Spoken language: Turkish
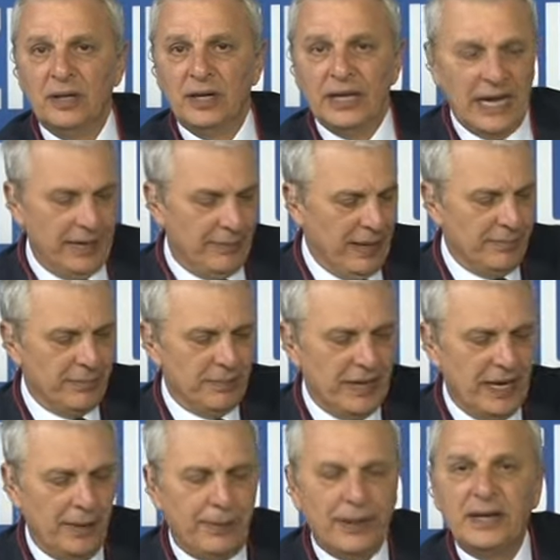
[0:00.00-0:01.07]
Yani ben bir
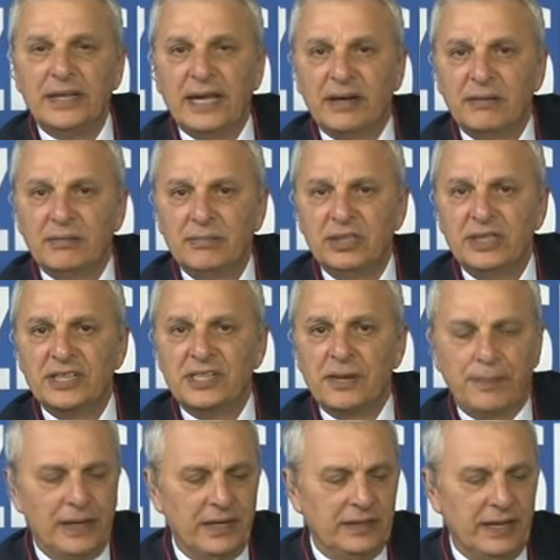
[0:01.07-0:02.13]
MHP'liden, bir
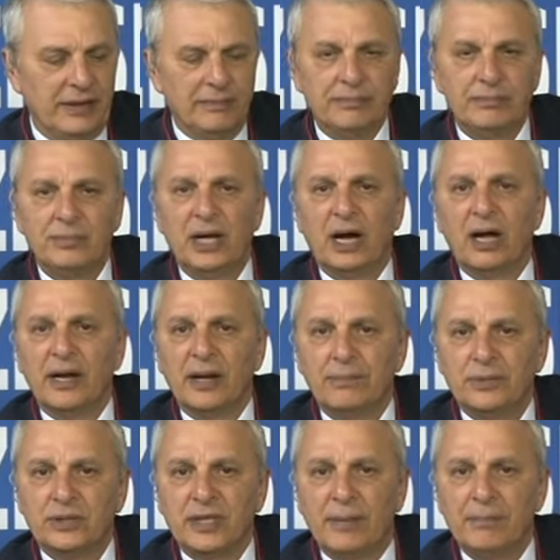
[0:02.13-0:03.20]
DSP'liden, bir
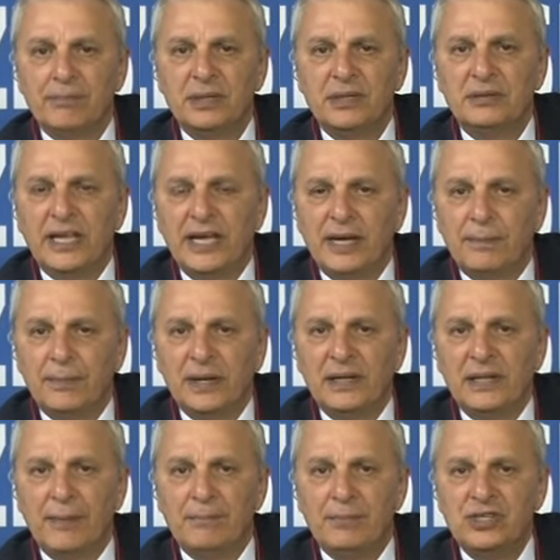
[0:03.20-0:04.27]
Anaplı'dan, bir
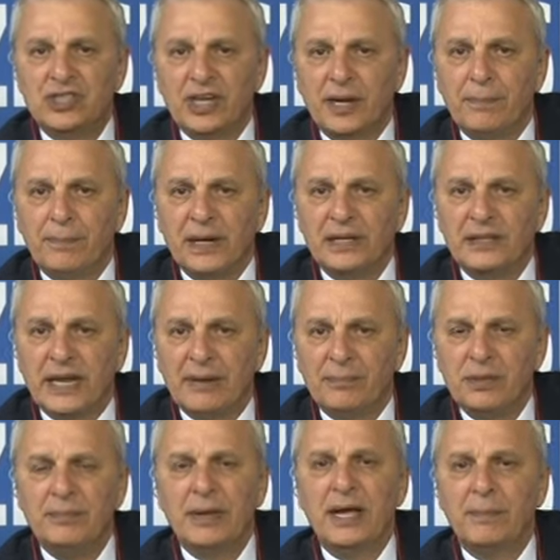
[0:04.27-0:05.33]
DYP'liden, bir CHP'liden,
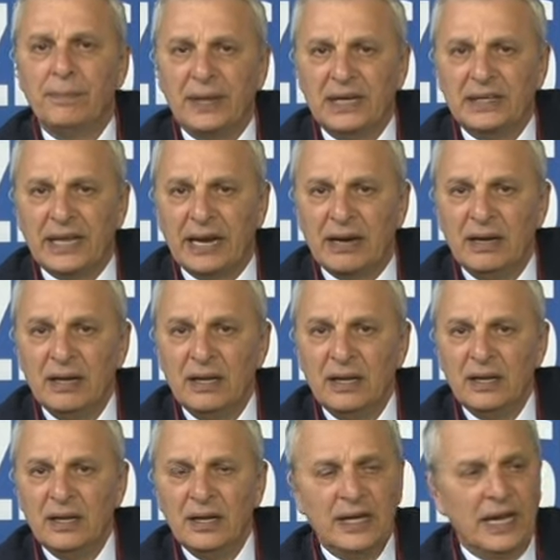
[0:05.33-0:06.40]
bir MHP'liden.
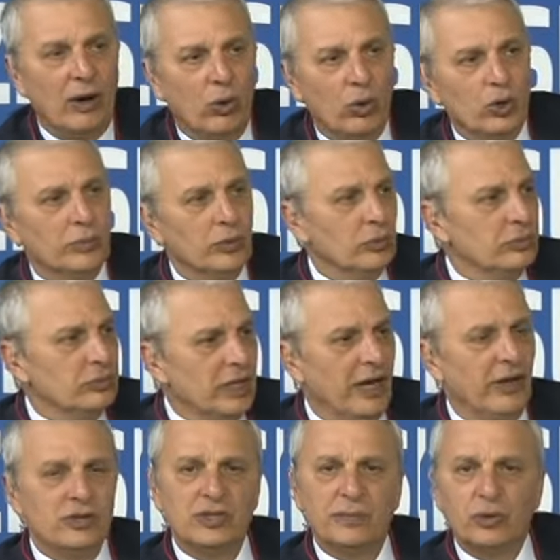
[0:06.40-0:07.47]
Yani oyumu daha
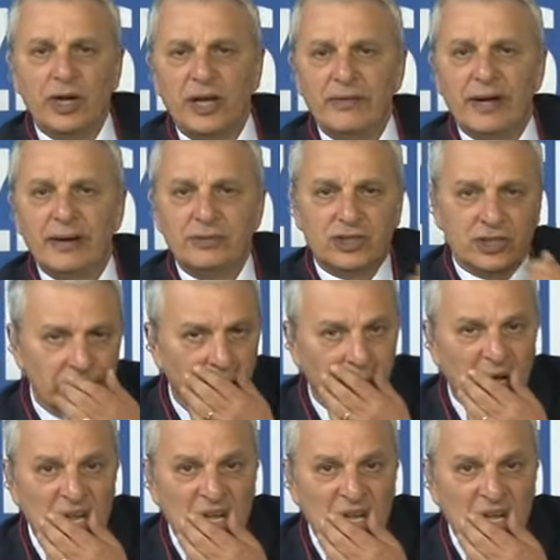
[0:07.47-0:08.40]
önce buraya vermiştim ama